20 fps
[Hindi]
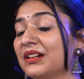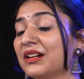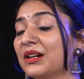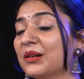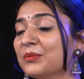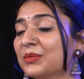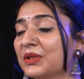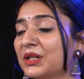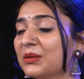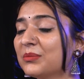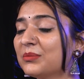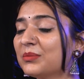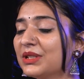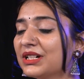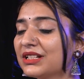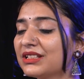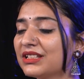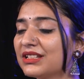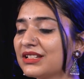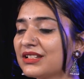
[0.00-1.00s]
हम कम
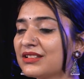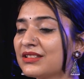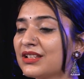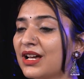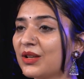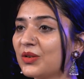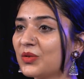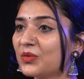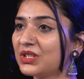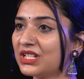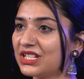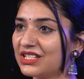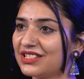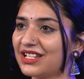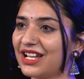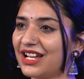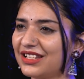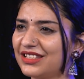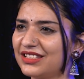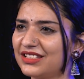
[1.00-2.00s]
वक्त इंसानों की
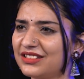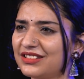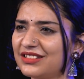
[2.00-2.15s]
जात